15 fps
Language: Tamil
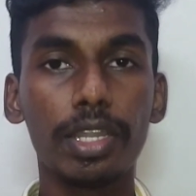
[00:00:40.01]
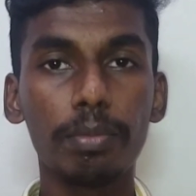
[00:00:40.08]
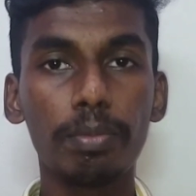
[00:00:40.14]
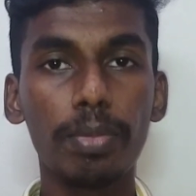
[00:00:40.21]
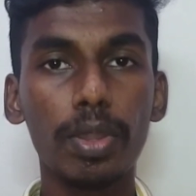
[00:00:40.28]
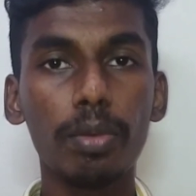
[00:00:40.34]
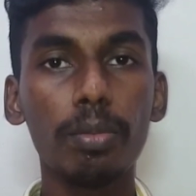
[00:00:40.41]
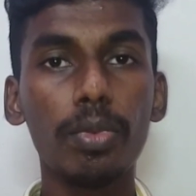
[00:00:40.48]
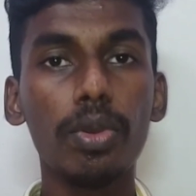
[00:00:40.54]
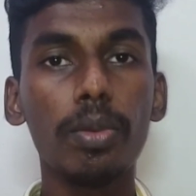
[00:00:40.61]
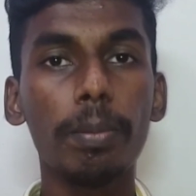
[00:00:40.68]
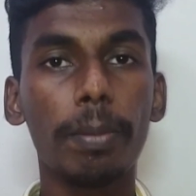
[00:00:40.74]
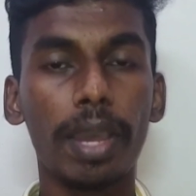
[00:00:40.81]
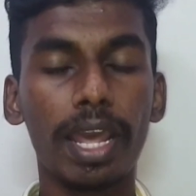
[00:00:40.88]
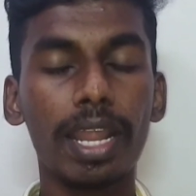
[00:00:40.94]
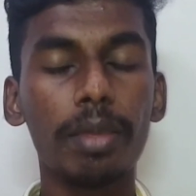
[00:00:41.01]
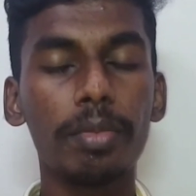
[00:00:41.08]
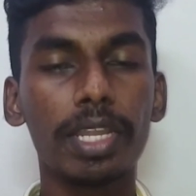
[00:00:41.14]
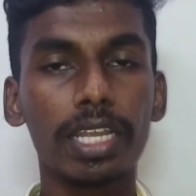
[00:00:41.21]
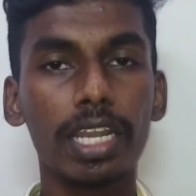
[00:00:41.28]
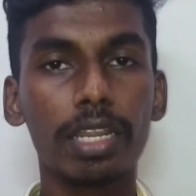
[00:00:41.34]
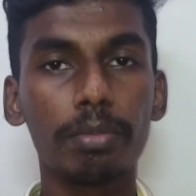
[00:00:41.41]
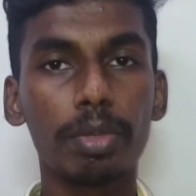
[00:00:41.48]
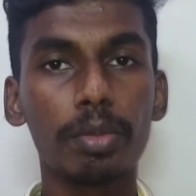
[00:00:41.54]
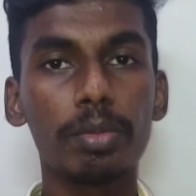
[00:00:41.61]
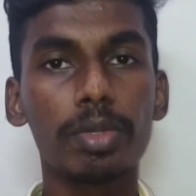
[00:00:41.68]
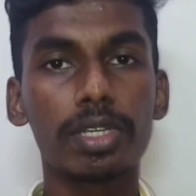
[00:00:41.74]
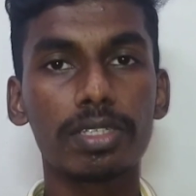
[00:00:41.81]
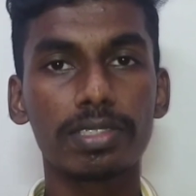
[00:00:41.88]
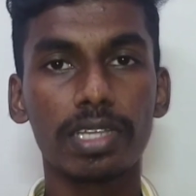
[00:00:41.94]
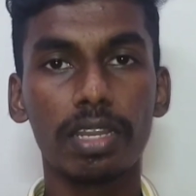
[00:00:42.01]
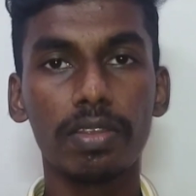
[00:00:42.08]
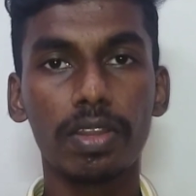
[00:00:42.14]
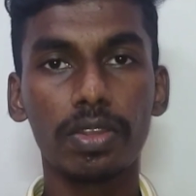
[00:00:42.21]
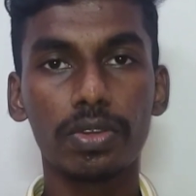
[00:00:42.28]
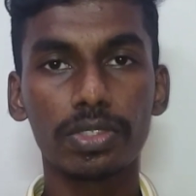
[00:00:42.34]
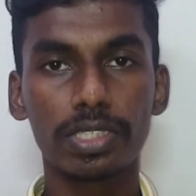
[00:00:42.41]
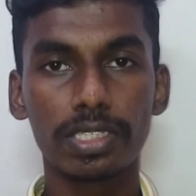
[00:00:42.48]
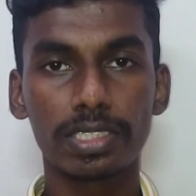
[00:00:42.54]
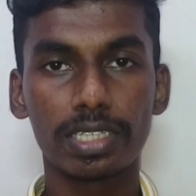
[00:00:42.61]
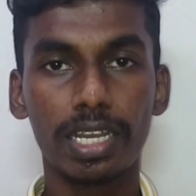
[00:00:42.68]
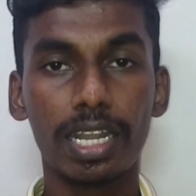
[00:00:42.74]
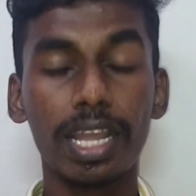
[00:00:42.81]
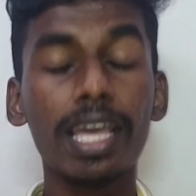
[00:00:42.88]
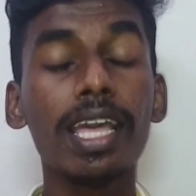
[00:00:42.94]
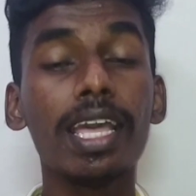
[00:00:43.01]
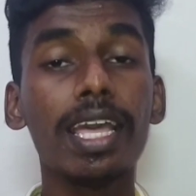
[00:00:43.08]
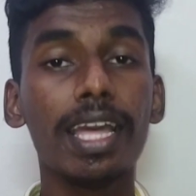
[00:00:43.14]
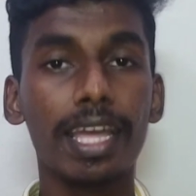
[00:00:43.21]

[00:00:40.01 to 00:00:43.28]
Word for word: டிப்ளமோ பேராமெடிக்கல் டிப்ளமோ மற்றும் சர்டிஃபிகேட் கோர்சஸ்க்கான